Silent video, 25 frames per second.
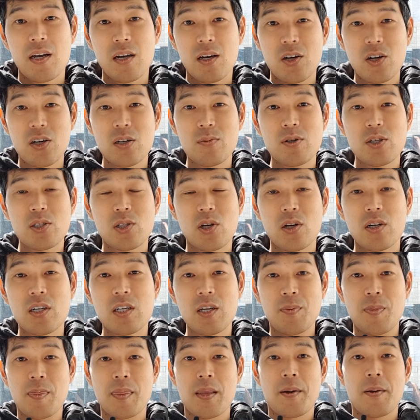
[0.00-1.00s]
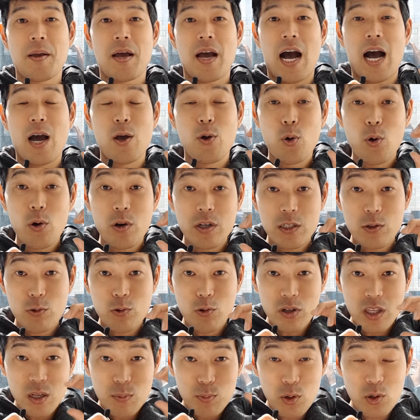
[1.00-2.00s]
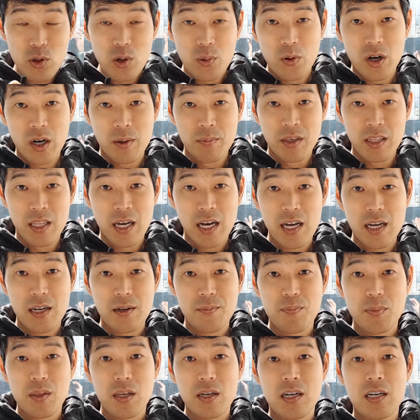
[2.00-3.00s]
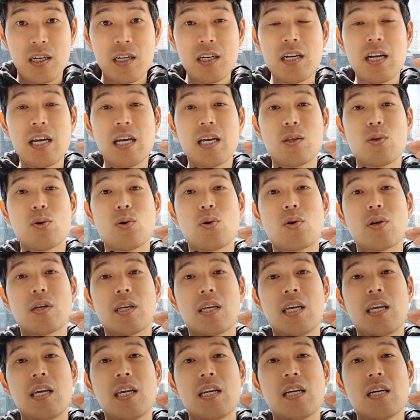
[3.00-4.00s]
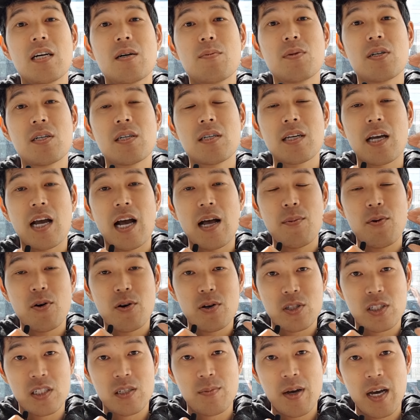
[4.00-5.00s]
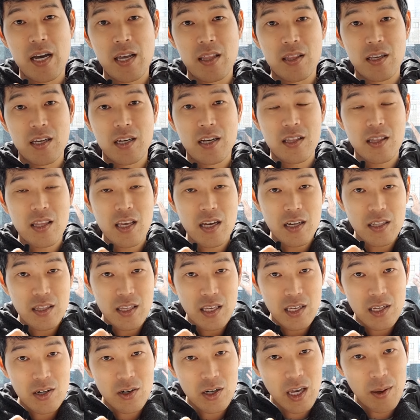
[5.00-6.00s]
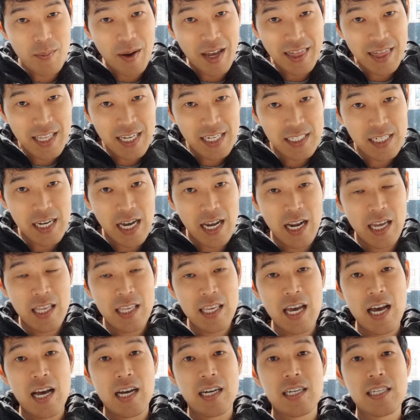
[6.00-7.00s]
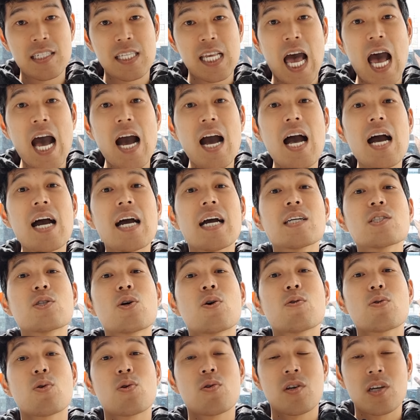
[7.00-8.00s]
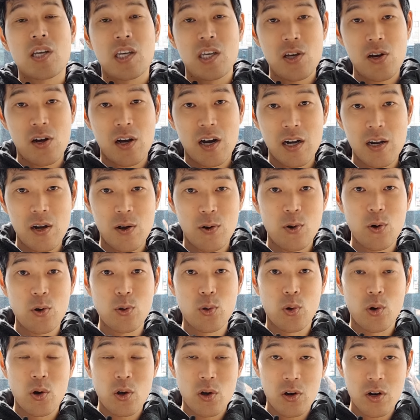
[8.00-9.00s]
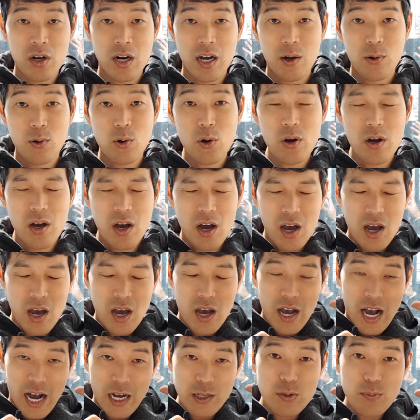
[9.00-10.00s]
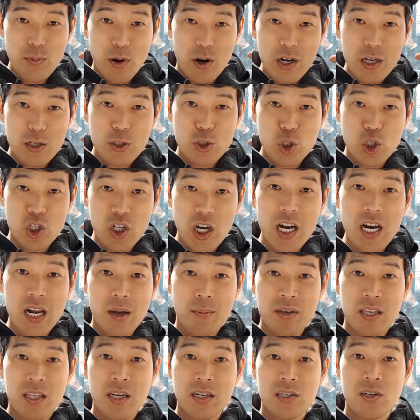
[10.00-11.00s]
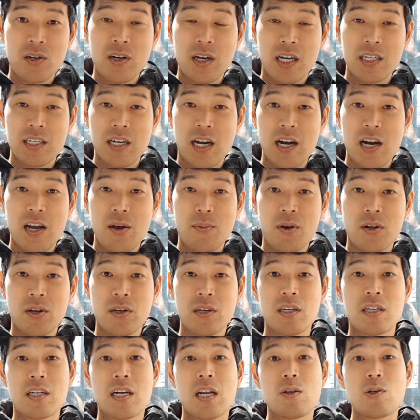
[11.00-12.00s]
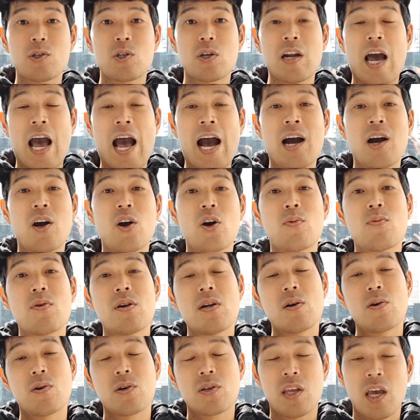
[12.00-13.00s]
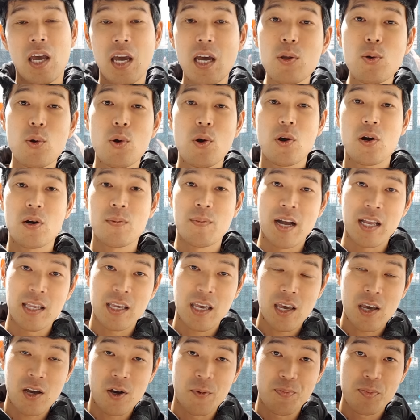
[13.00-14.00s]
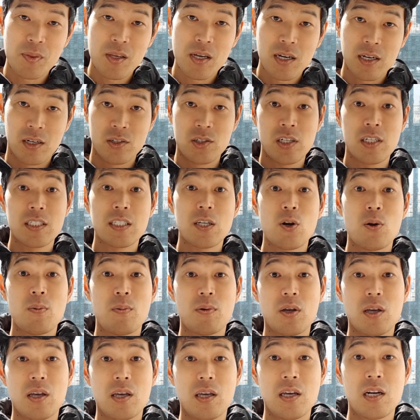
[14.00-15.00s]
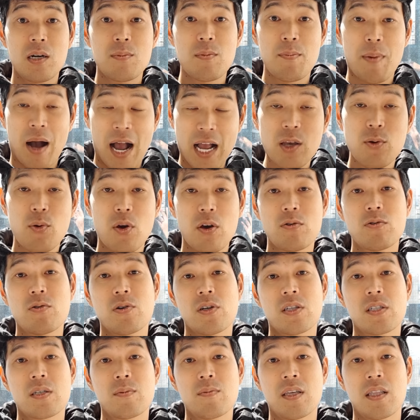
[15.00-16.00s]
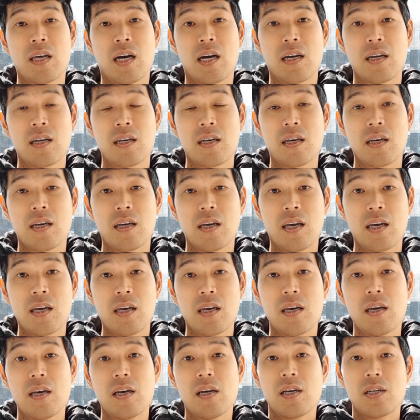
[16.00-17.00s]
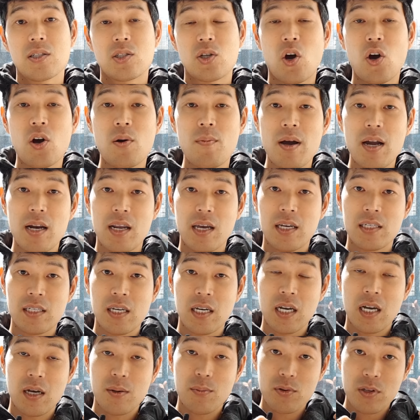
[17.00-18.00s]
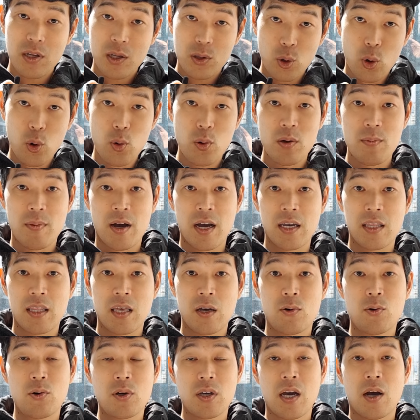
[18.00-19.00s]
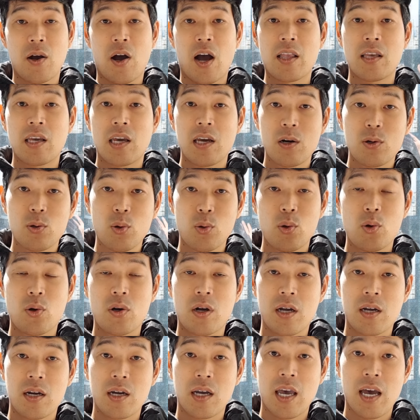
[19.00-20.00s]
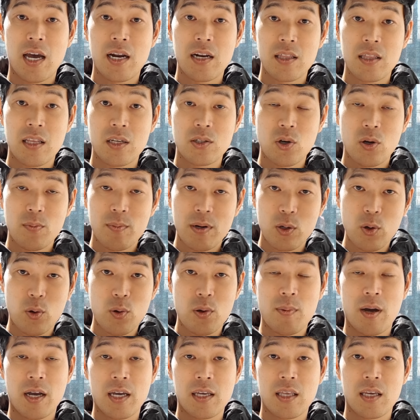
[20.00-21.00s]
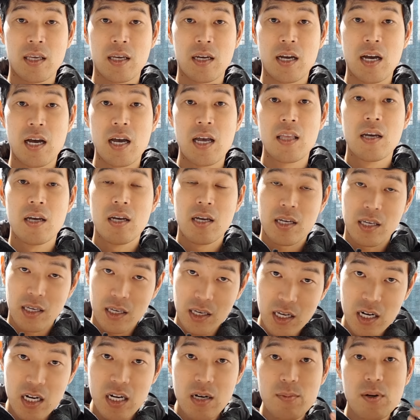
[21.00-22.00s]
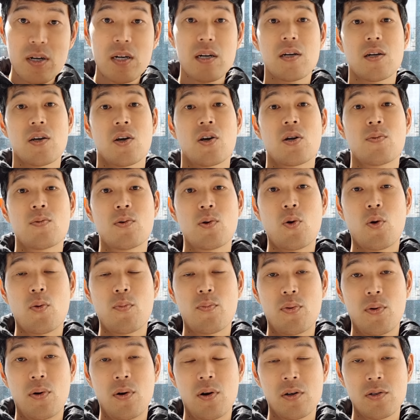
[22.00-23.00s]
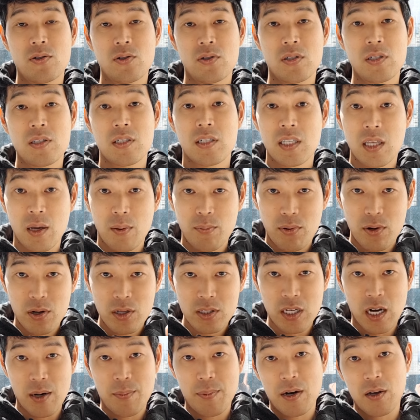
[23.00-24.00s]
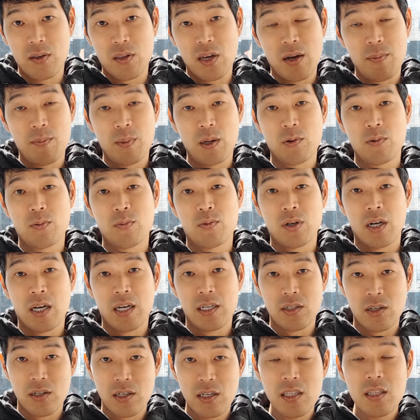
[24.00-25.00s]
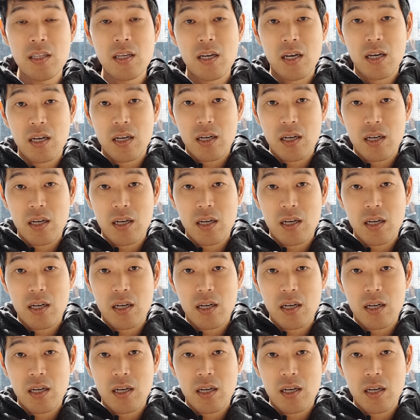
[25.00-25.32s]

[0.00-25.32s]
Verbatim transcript: 그러면 저는 아 요거 이제 꿀팁도 넘어갑니다. 그래도 이름은 까먹었지만 그때그때 이렇게 만나지 않았냐 그 상황 정도는 기억하려고 노력을 하고 아주 머리 쥐가 납니다 그것까지 하려면은 그래도 저는 안 꺼물려고 되게 노력을 많이 해요 그래서 실제로 이름을 많이 외우고 있습니다 예? 정말 이게 생각보다 도움이 많이 되고 이게 관계를 돈독하게 하는데 정말 도움이 많이 되니까 이름을 여러분 꼭 불러주는 그다음에 플러스 알파라 대한민국 문화에서는